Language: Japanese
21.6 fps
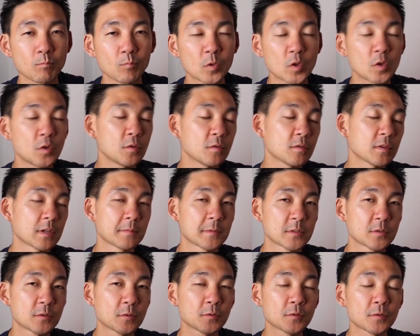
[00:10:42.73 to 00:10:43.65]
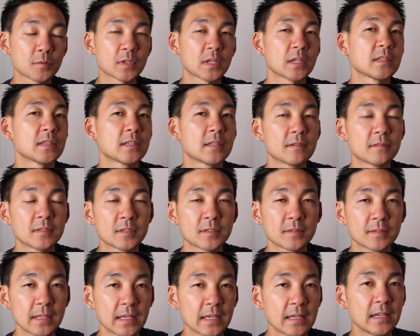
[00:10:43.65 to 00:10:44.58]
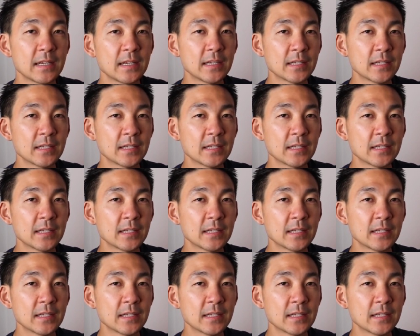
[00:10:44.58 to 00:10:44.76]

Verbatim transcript: ていうような今状況になってるんですよね。